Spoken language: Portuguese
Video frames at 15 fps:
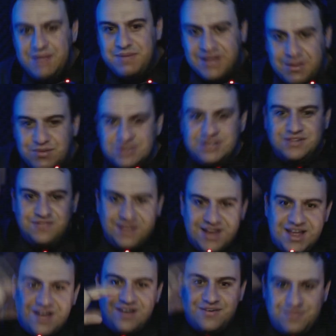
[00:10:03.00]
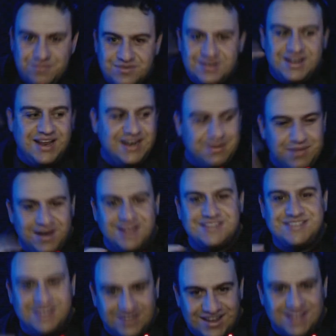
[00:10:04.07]
música do verão? Mulher da
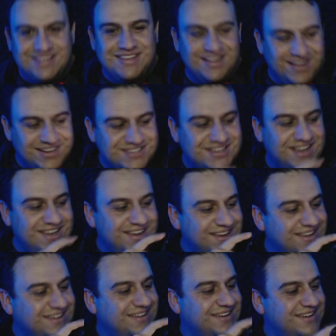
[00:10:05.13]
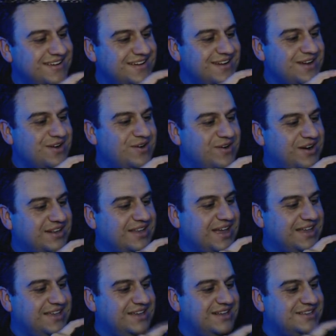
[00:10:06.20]
Malhação lá? Então, é isso aí. Cortar
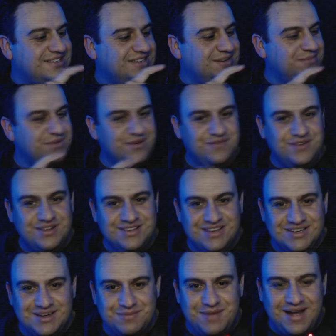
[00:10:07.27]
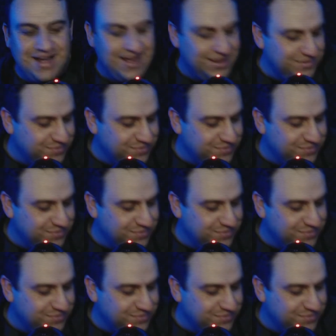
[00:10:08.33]
aqui antes que o meu vídeo seja barrado por